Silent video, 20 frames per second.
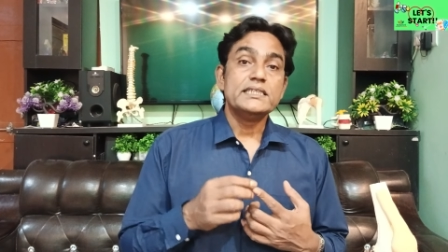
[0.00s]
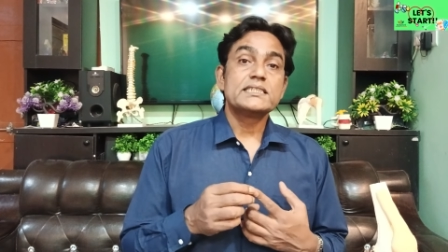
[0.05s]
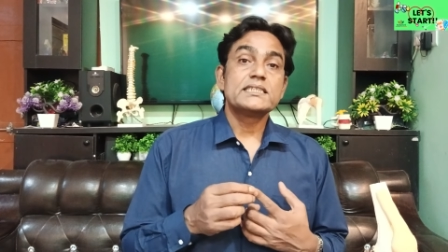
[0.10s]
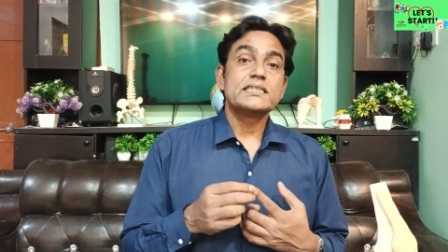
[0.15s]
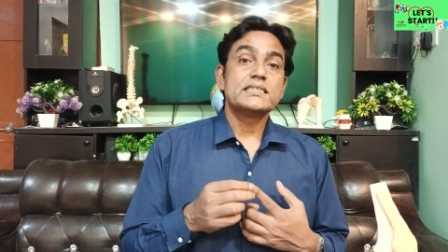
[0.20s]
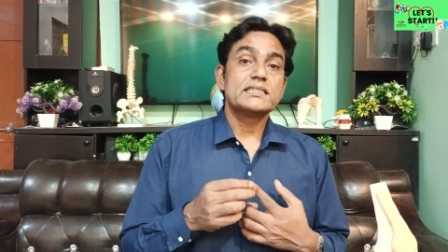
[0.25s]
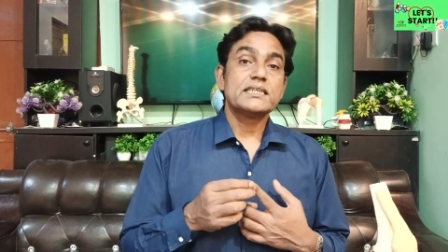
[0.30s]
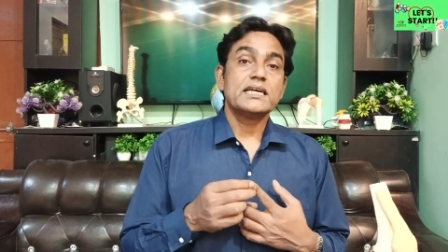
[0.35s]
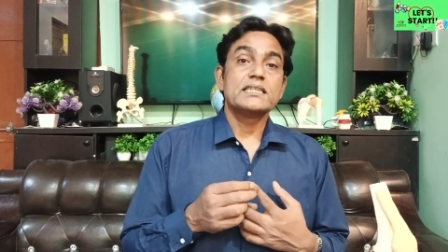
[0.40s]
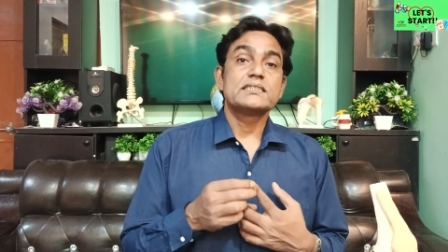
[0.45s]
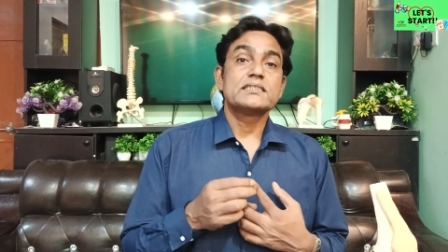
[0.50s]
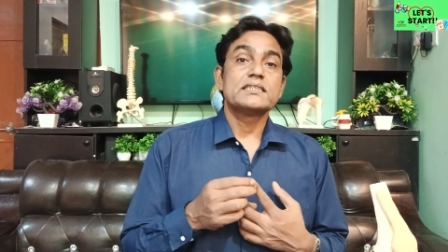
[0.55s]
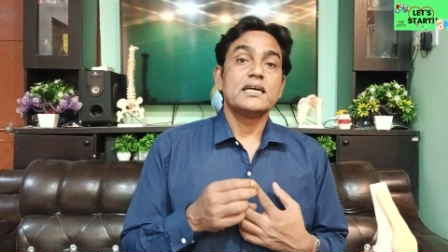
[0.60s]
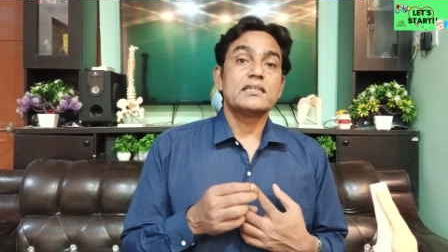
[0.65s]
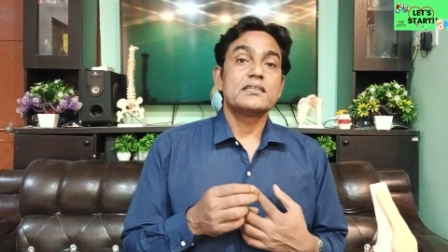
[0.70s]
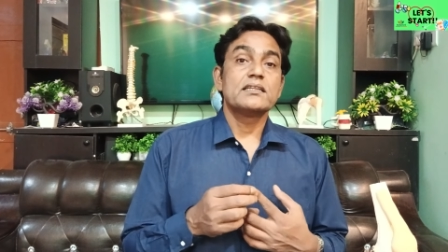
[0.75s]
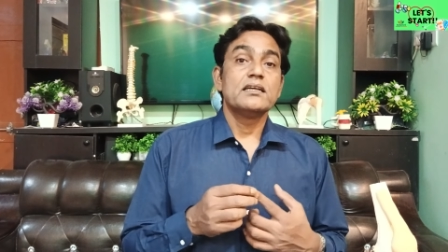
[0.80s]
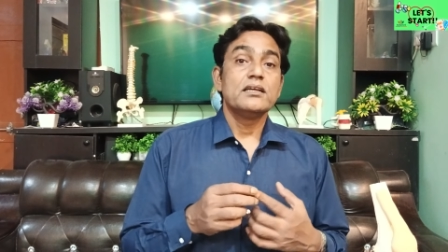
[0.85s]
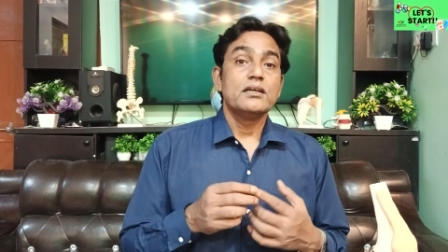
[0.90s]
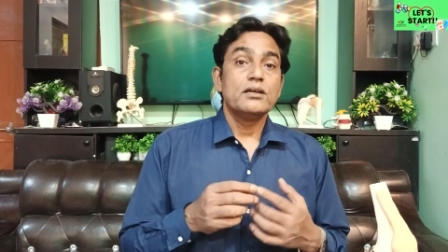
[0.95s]
इसके साथ
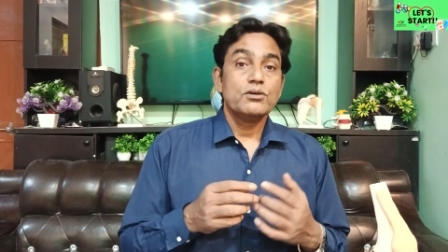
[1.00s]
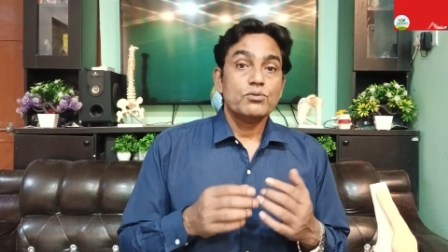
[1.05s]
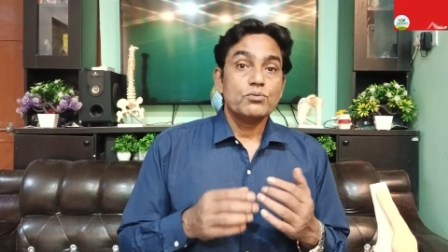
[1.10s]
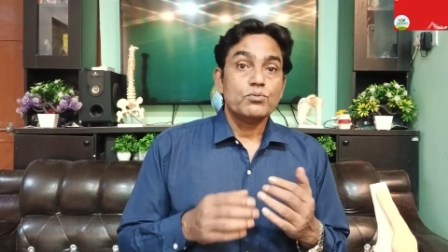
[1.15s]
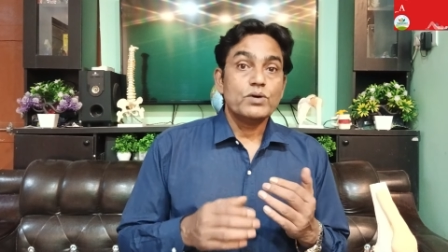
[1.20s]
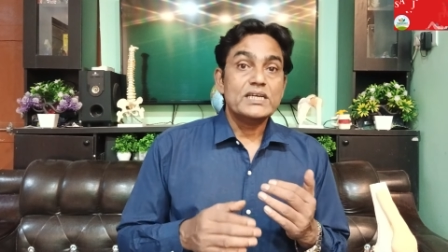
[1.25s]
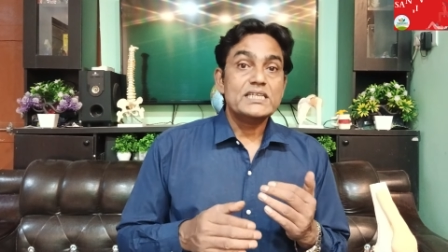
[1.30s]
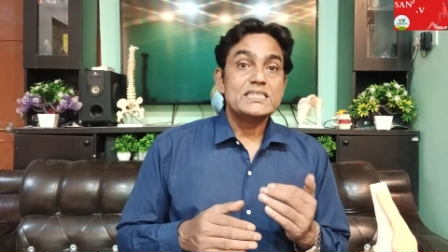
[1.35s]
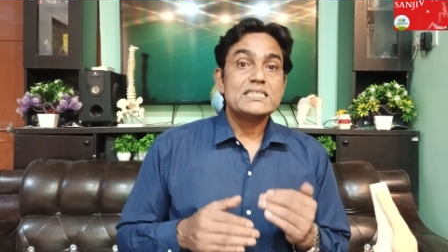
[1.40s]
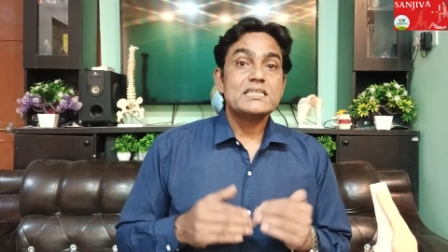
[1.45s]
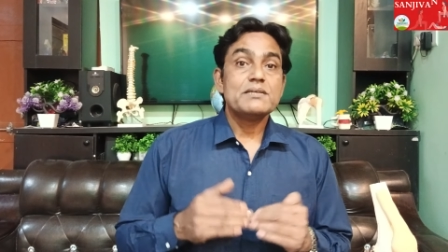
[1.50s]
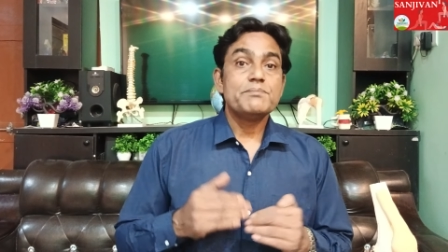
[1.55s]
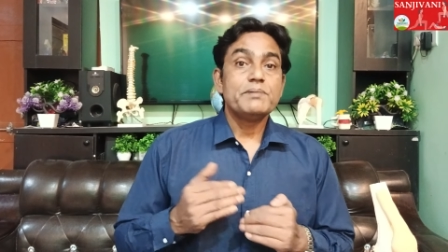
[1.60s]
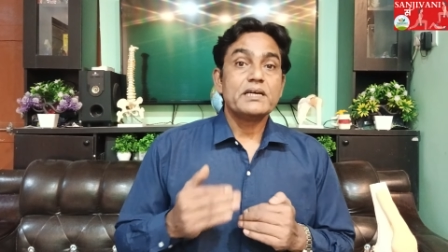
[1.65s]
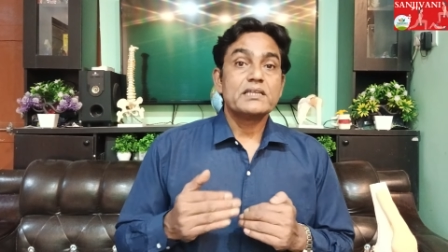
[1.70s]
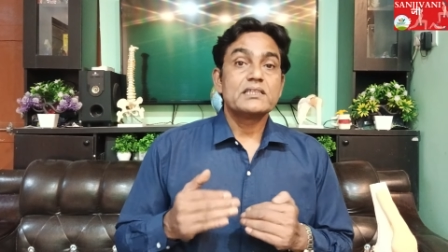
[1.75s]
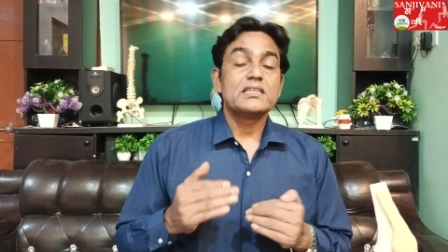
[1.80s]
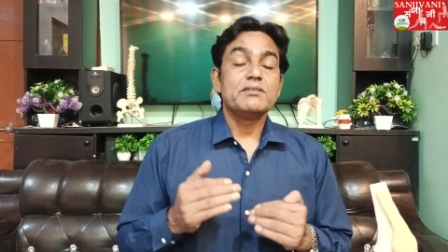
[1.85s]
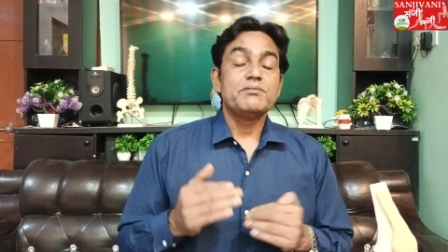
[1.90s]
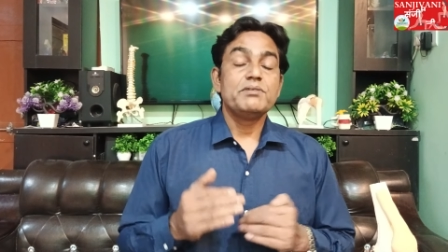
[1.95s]
साथ वैसे
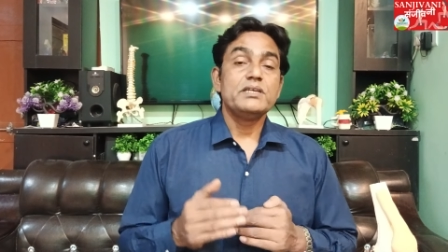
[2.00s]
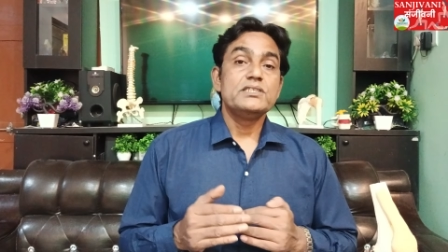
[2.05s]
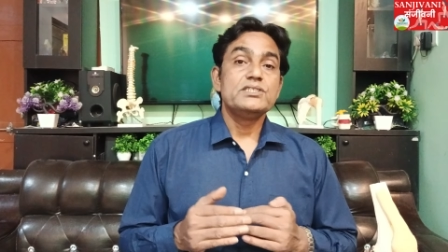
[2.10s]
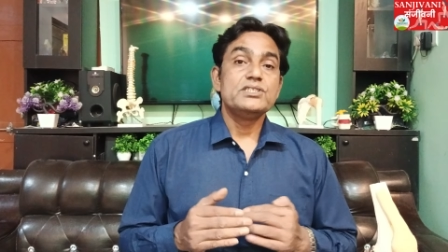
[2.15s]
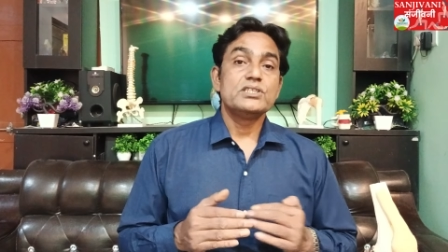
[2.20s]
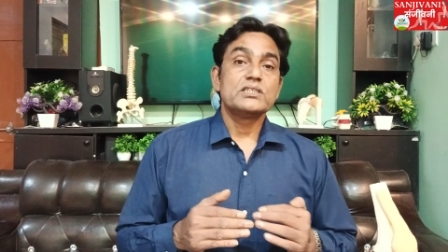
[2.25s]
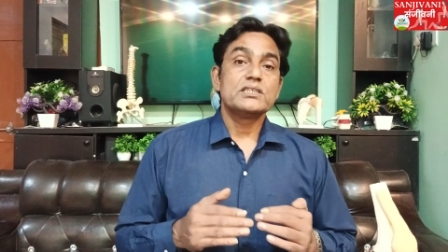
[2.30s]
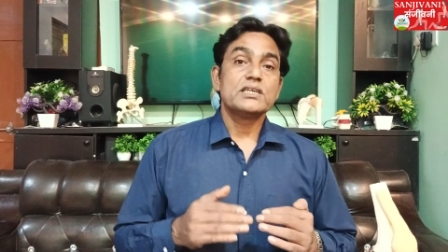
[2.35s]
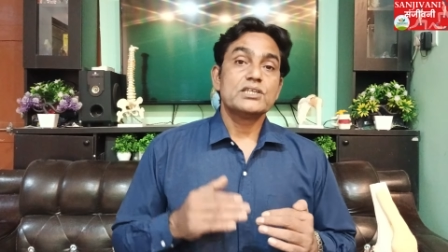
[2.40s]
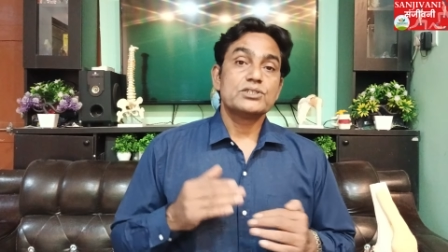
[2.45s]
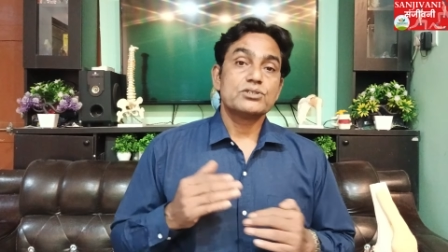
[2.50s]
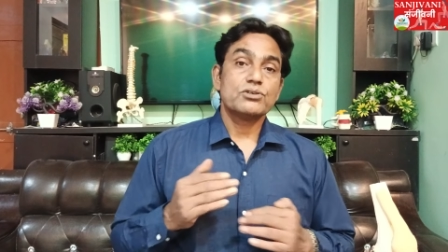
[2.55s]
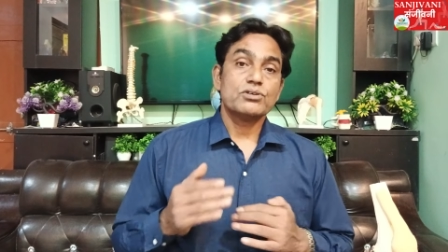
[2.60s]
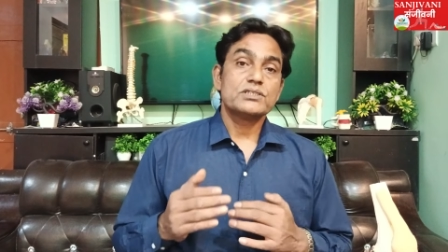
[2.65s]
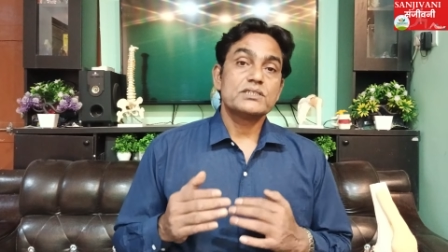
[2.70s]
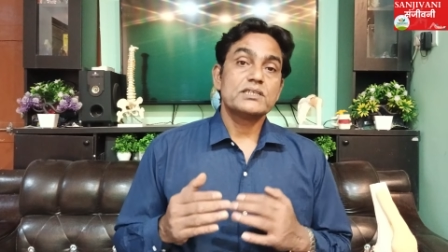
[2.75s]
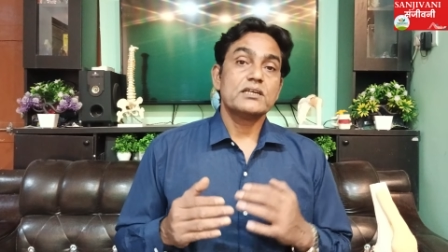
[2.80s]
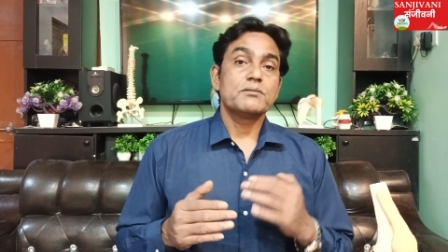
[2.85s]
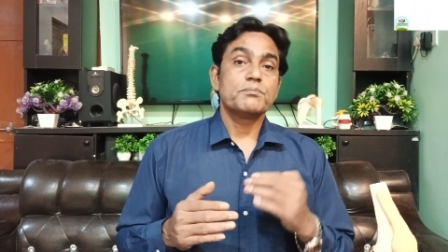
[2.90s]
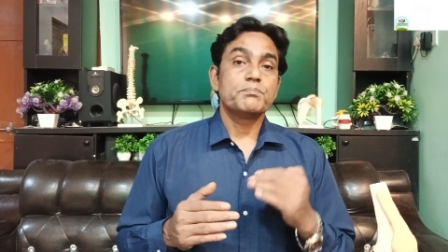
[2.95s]
व्यक्ति भी जिनका
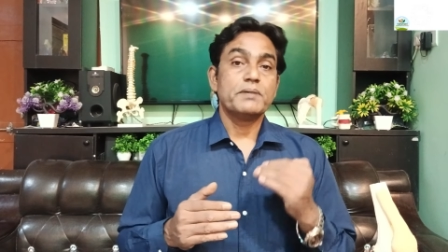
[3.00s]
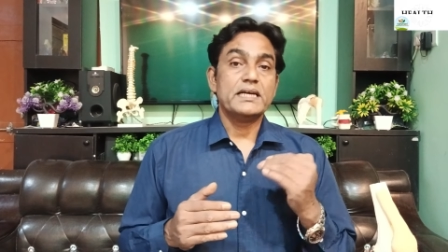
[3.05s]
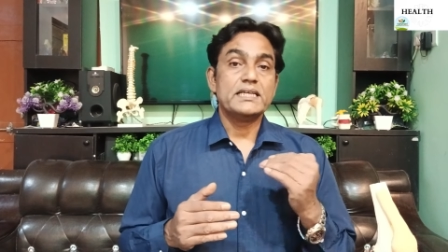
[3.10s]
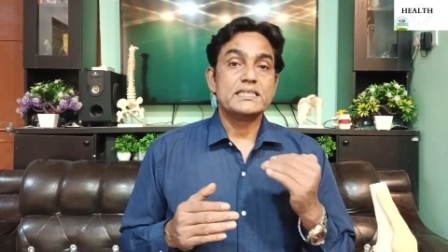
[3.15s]
चौसठ